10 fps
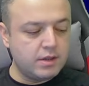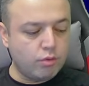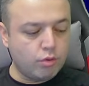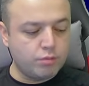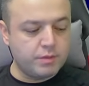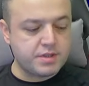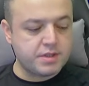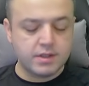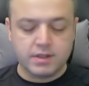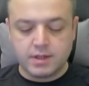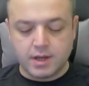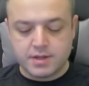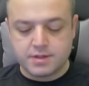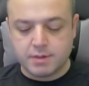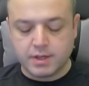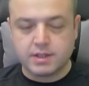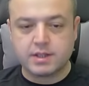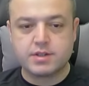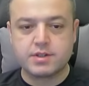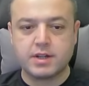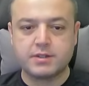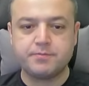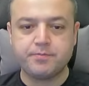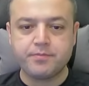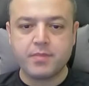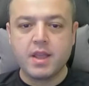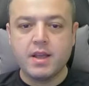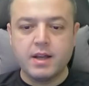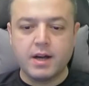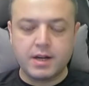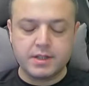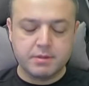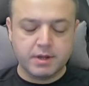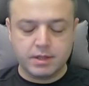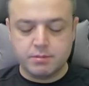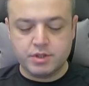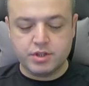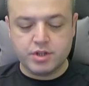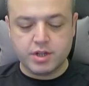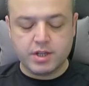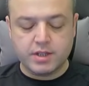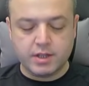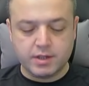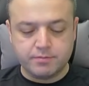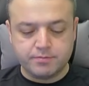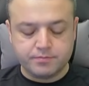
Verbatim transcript: olması lazım arkadaşlar. Haydi bakalım ikinci eleye gidelim.